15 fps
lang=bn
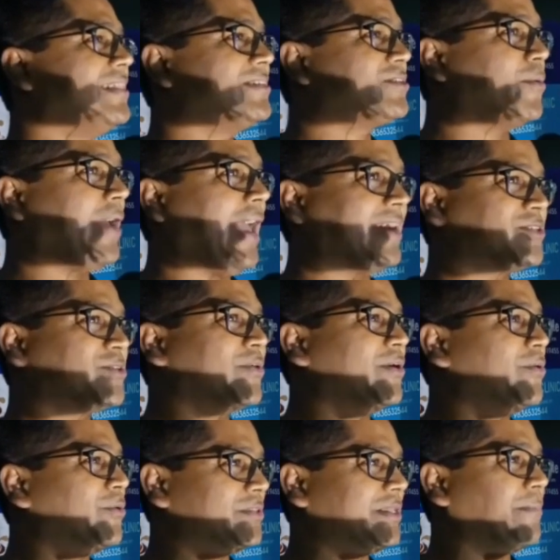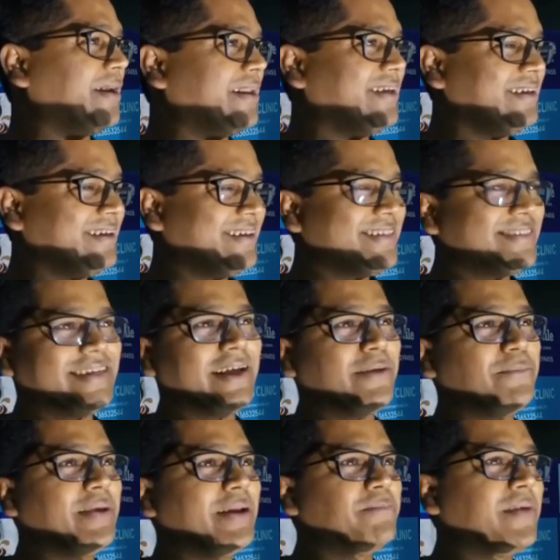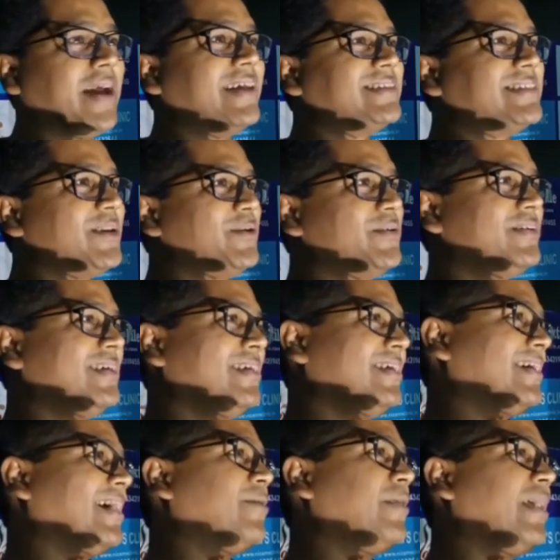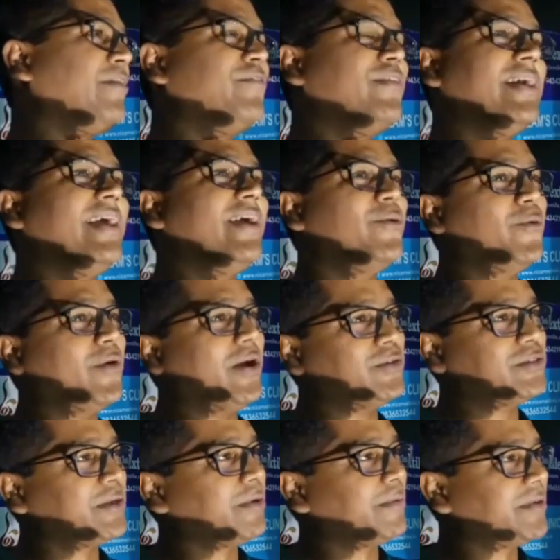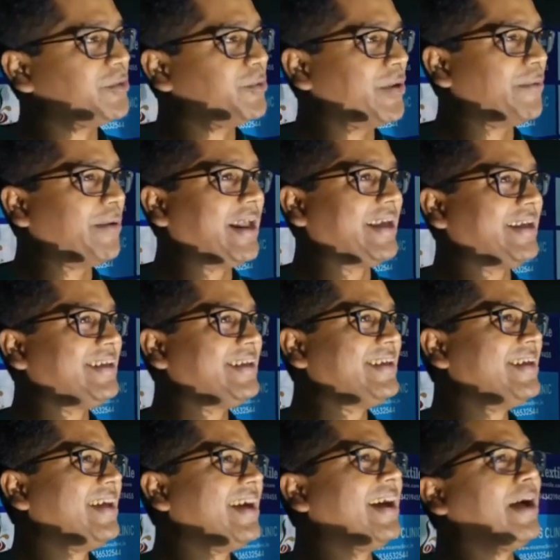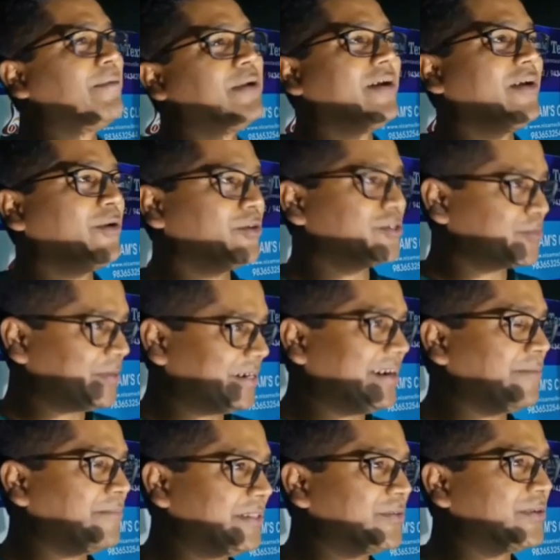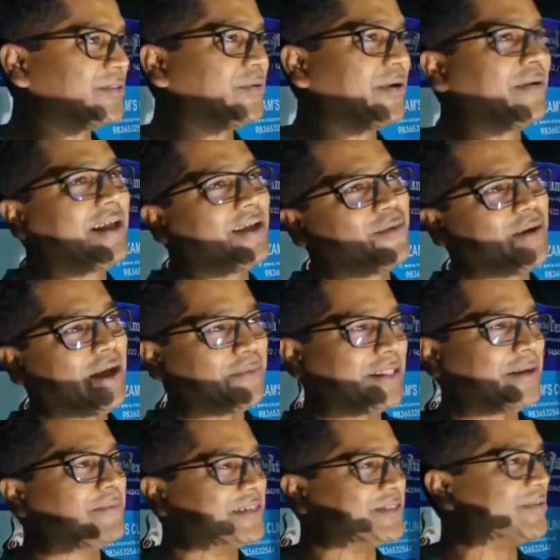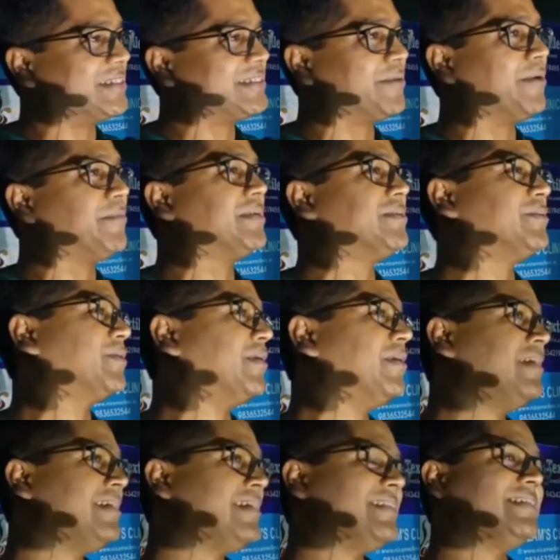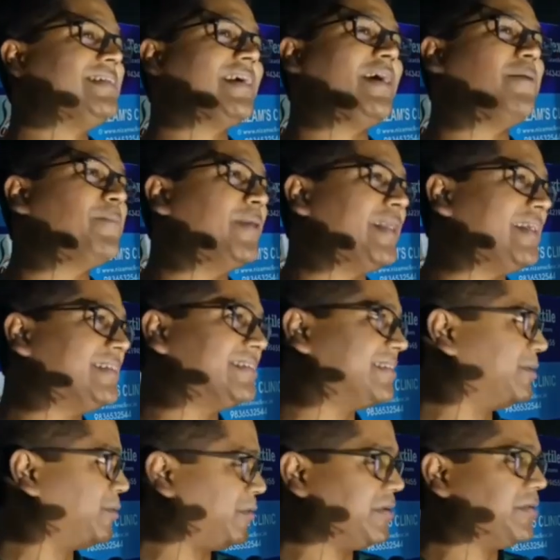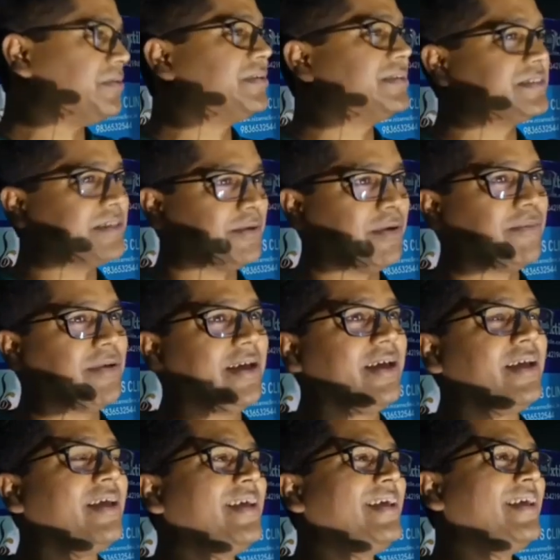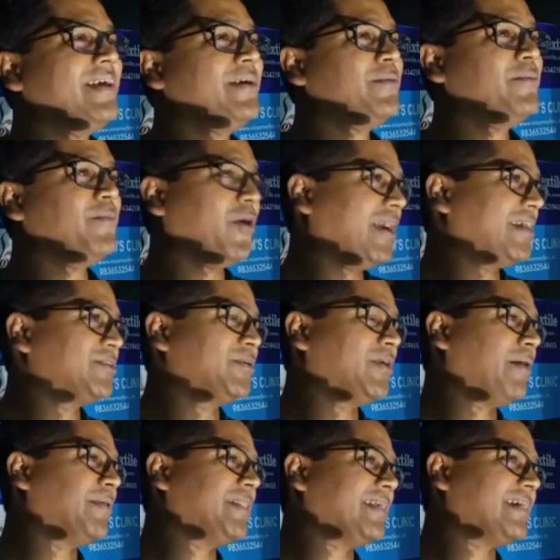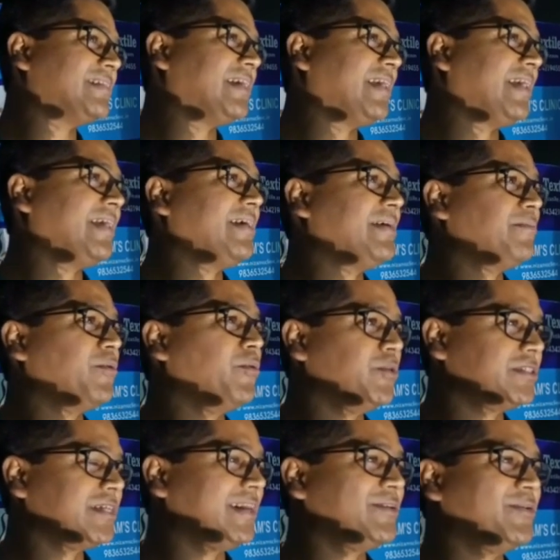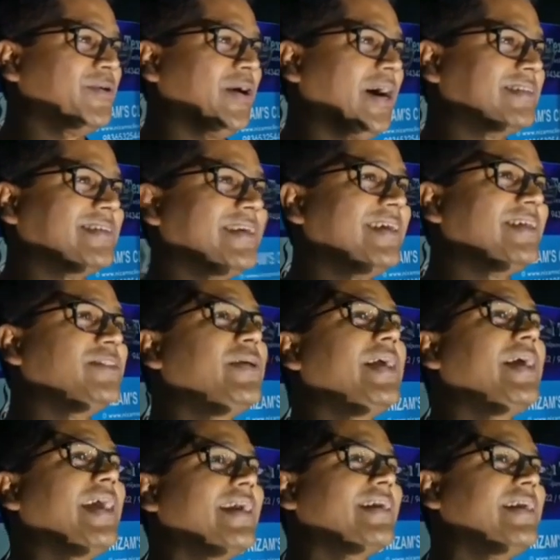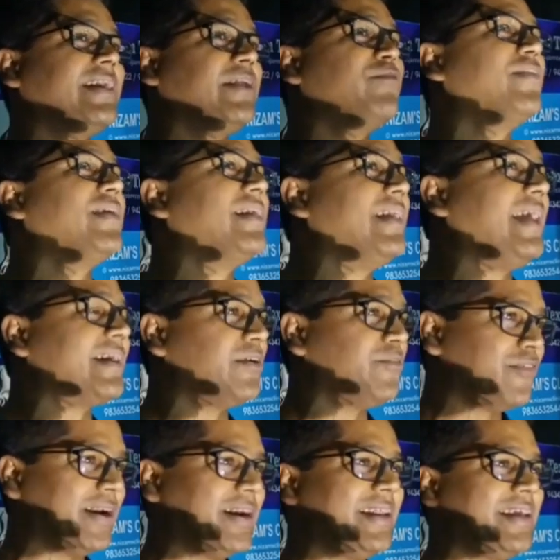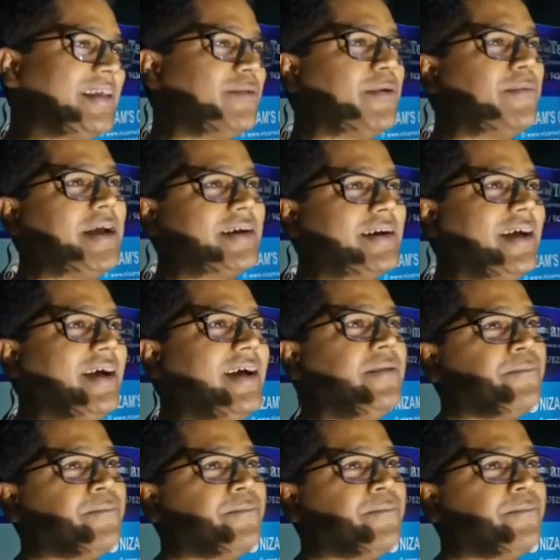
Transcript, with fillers: দিয়ে সবাই একসঙ্গে হতে পারি সেটাই মেন প্ল্যান ছিল কারণ এভরিডে ওরাও সেভাবে দৌড়ে বেড়াই আর আমরা নয় হসপিটালের ভিতরে দৌড়ে বেড়াই ওরা আমাদের পেছনে সেভাবে জন্য নিজের কোম্পানির জন্য সেভাবে বলার জন্য আমাদের কাছে প্রমোশনের জন্য আসে কিন্তু এখানে একটা ডিফারেন্টলি একটা ফ্রেন্ডলি কীভাবে একটা